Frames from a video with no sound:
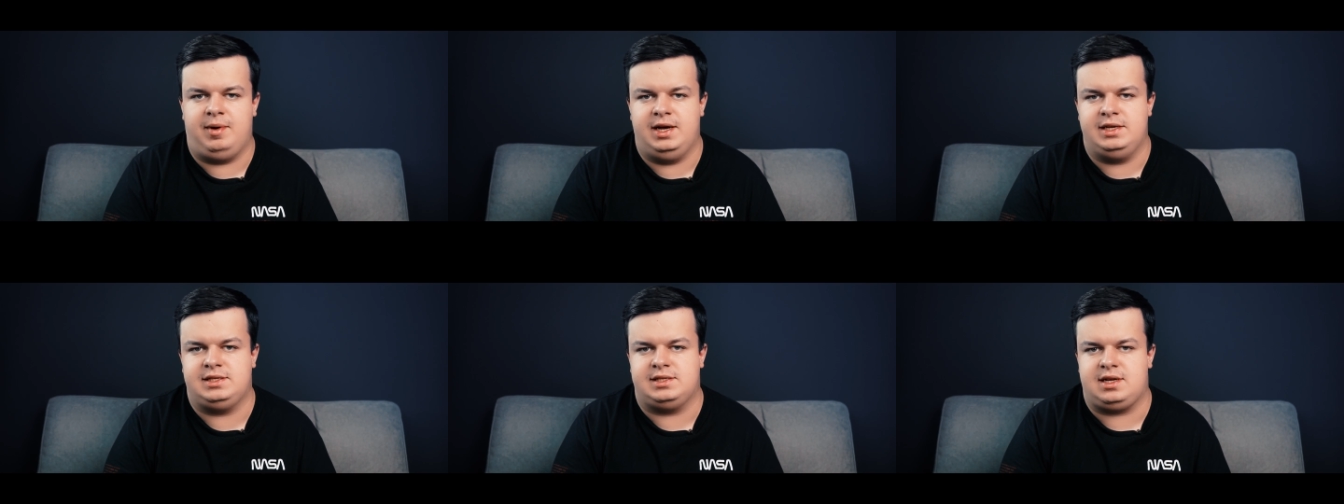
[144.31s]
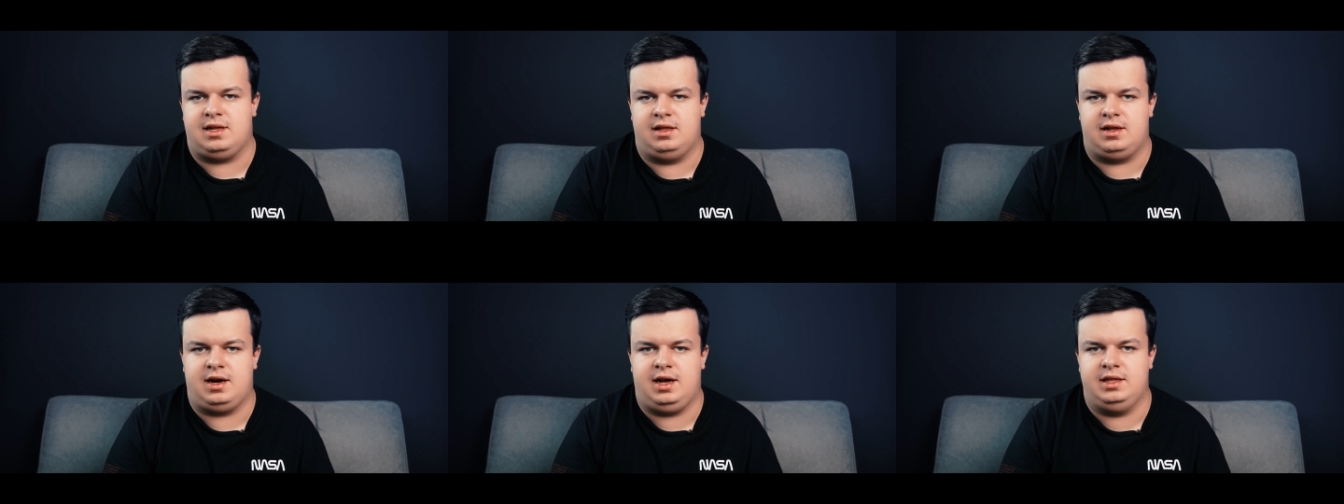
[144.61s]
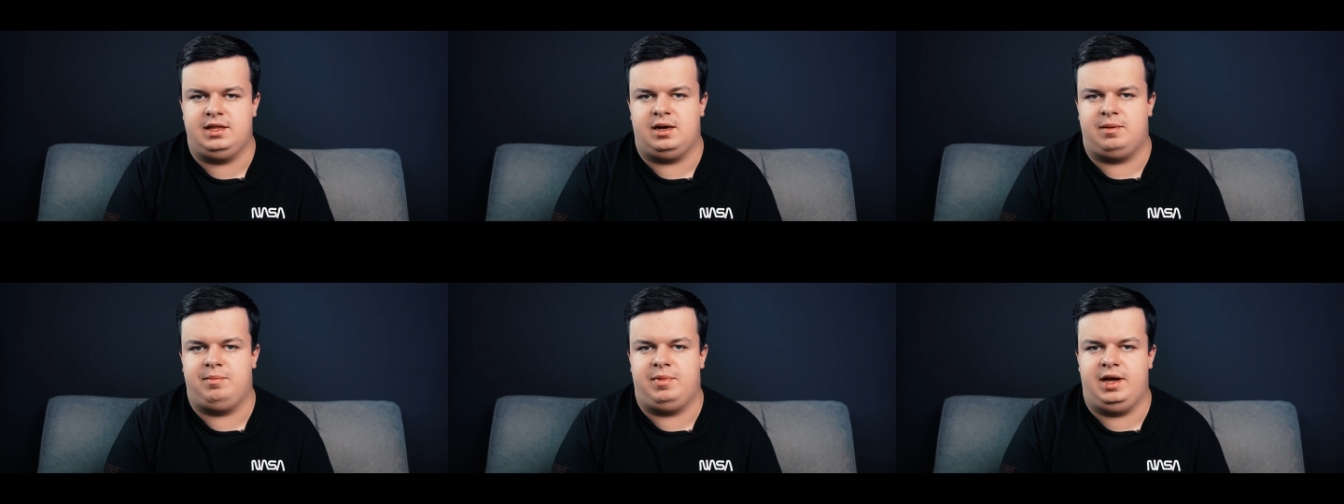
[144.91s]
Bicycle
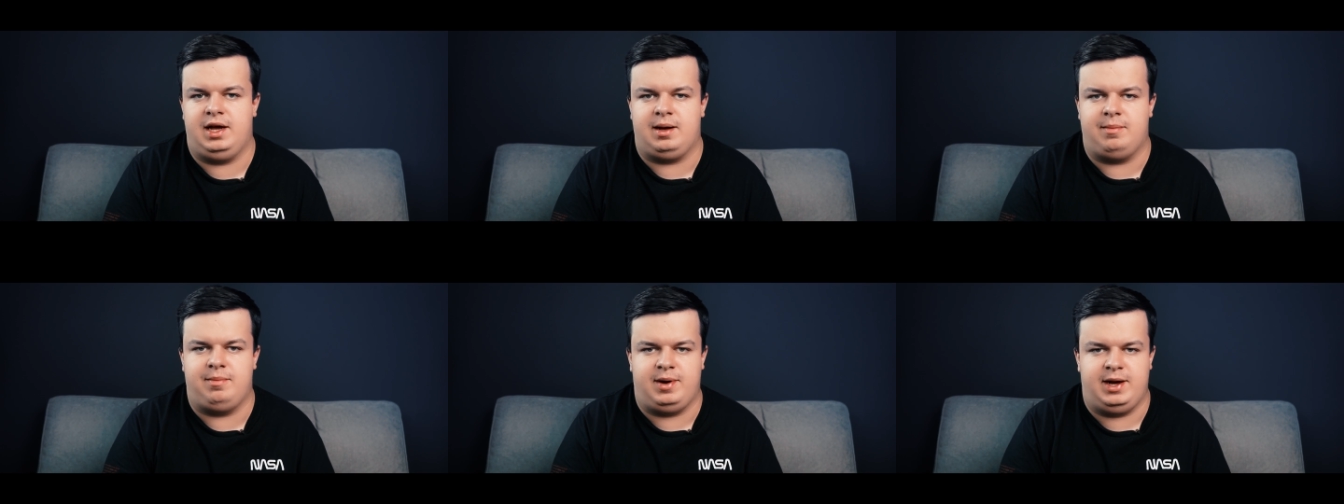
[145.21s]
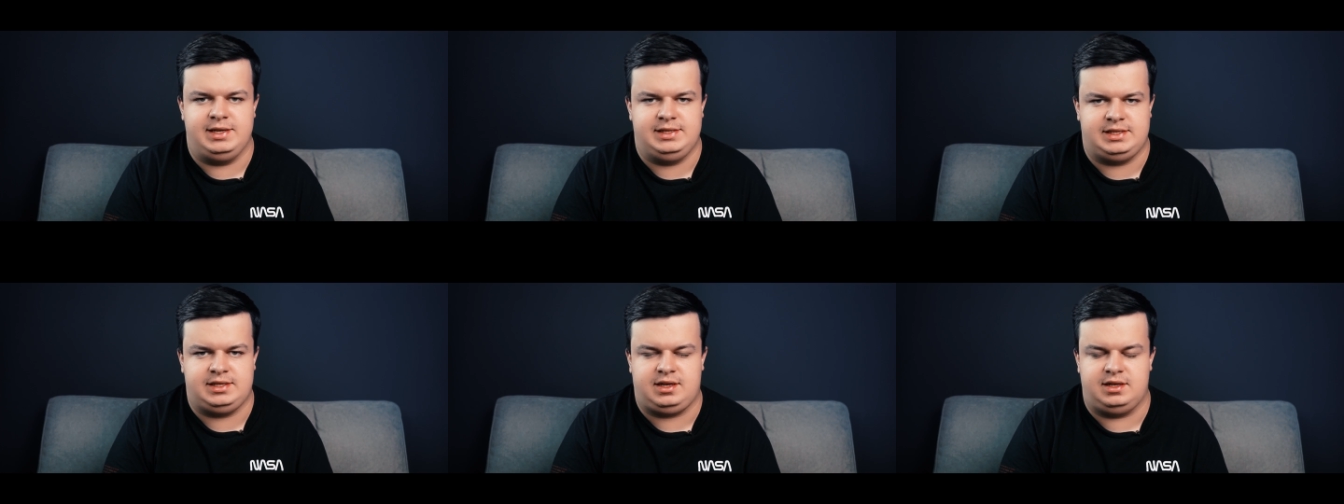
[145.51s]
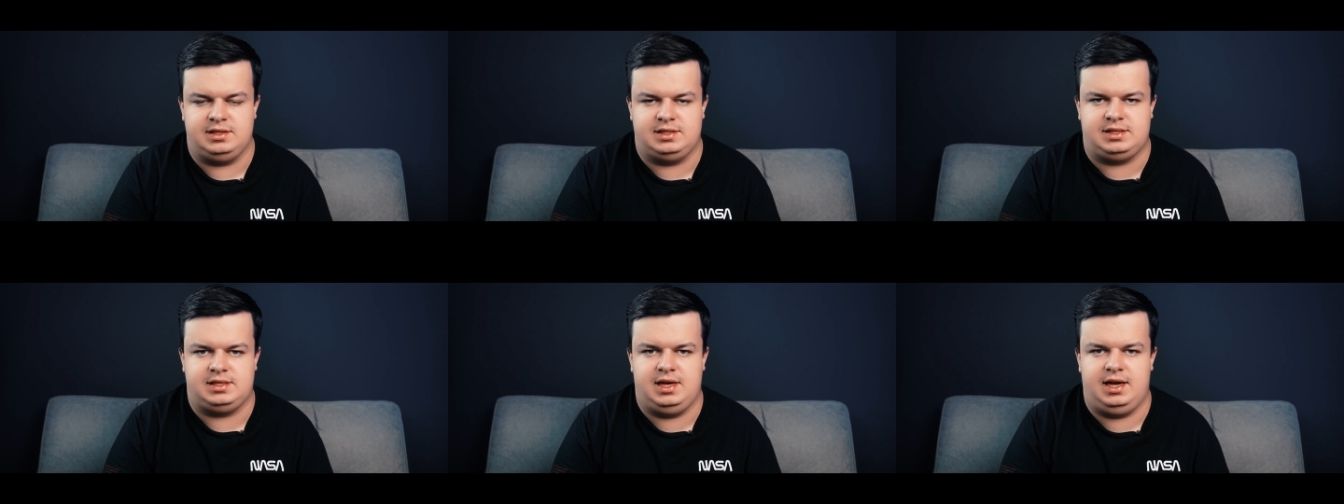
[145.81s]
Rider Back,
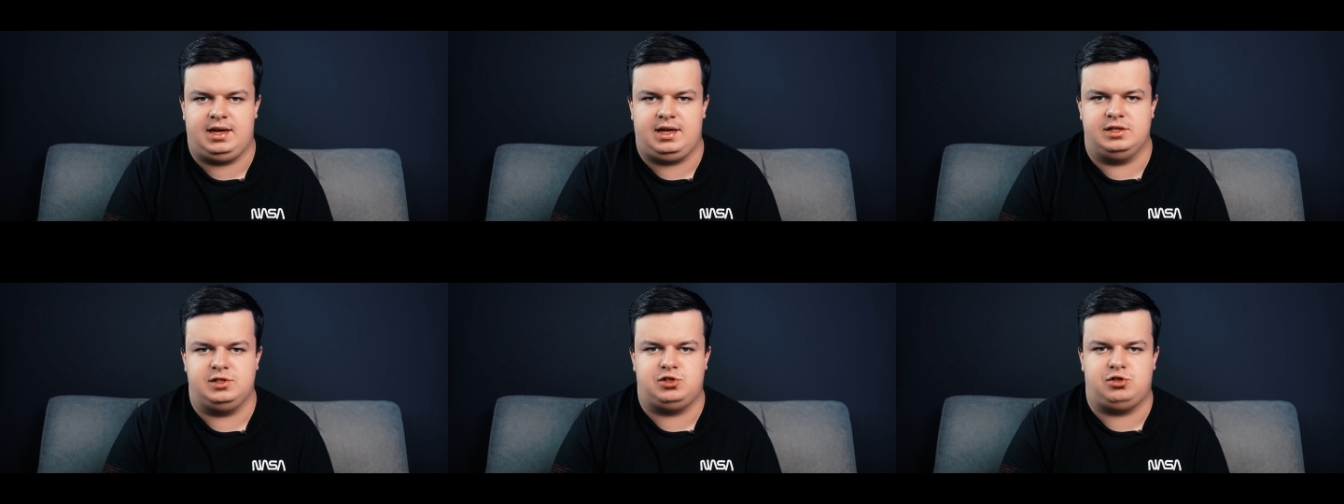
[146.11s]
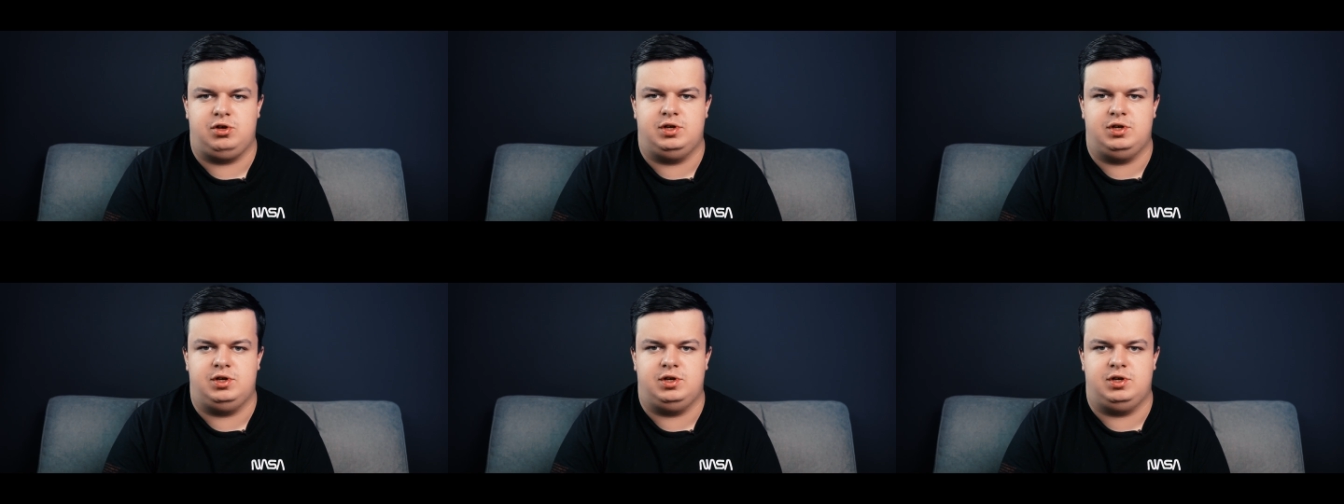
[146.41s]
Bicycle Seconds,